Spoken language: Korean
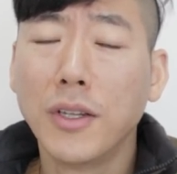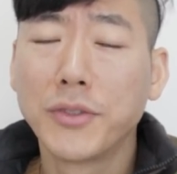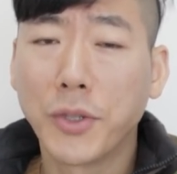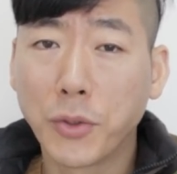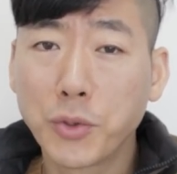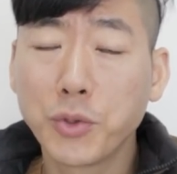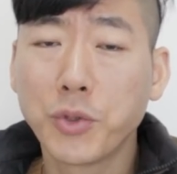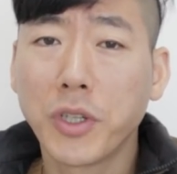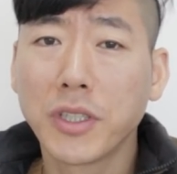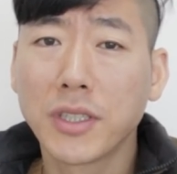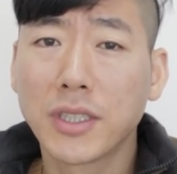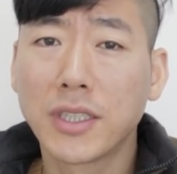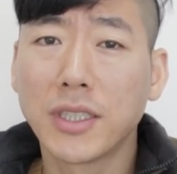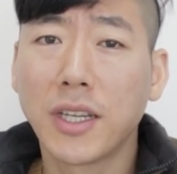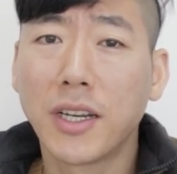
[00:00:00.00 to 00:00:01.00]

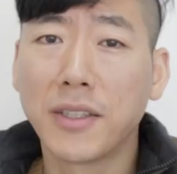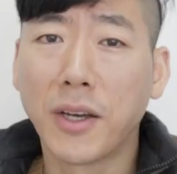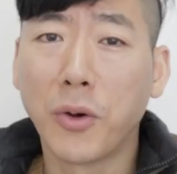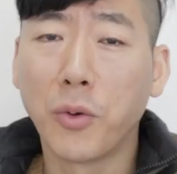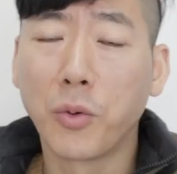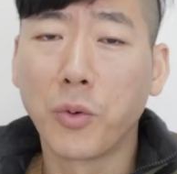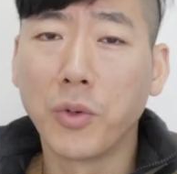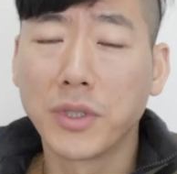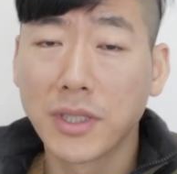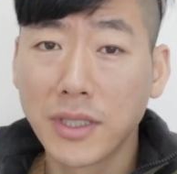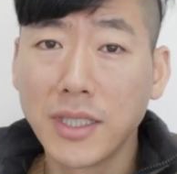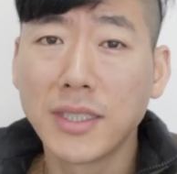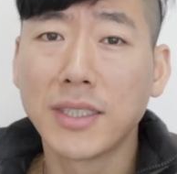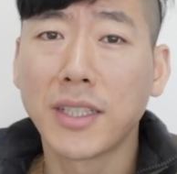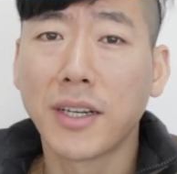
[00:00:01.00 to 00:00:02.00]
정준영 씨가 나오고
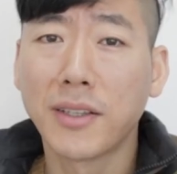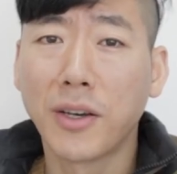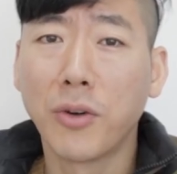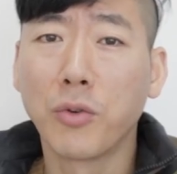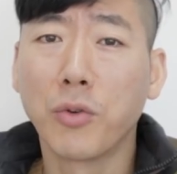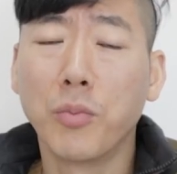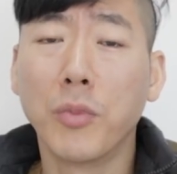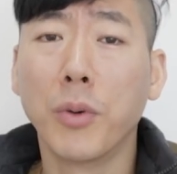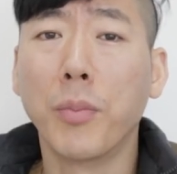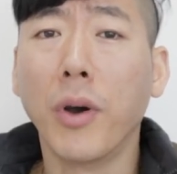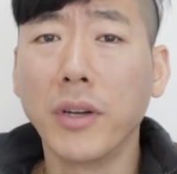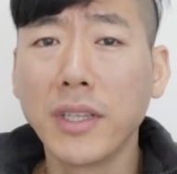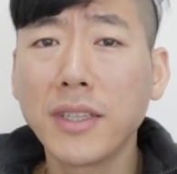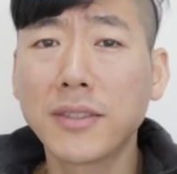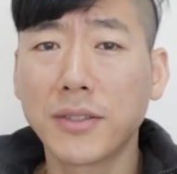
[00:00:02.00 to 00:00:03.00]
승리 씨가 나오고 뭐
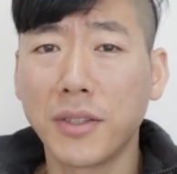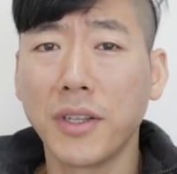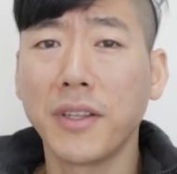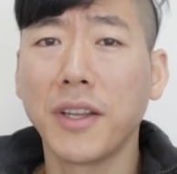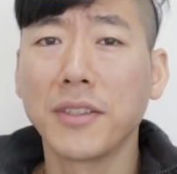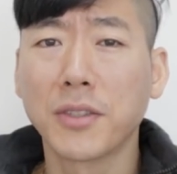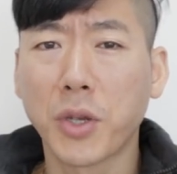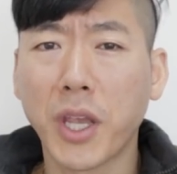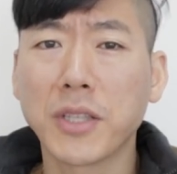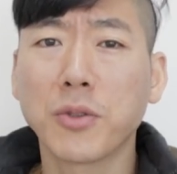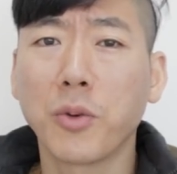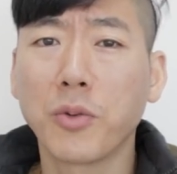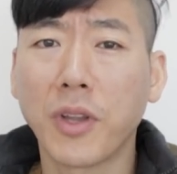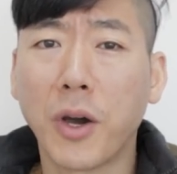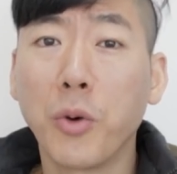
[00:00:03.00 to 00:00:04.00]
버닝썬에 대해서
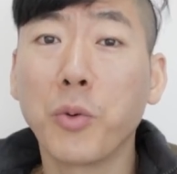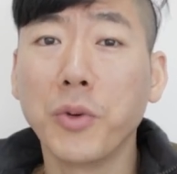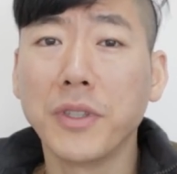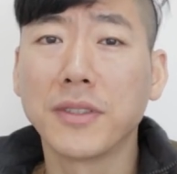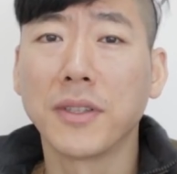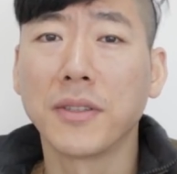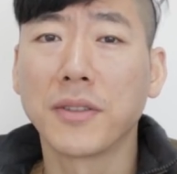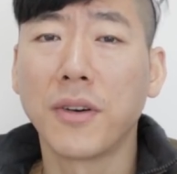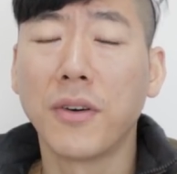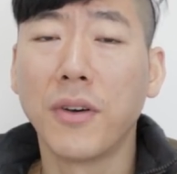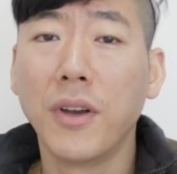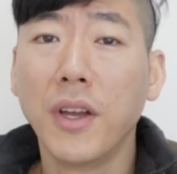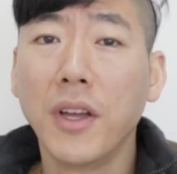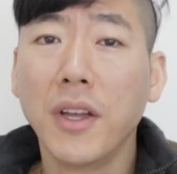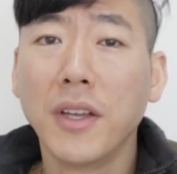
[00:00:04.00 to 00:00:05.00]
계속 나오고
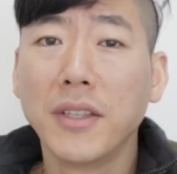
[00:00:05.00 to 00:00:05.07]
있어서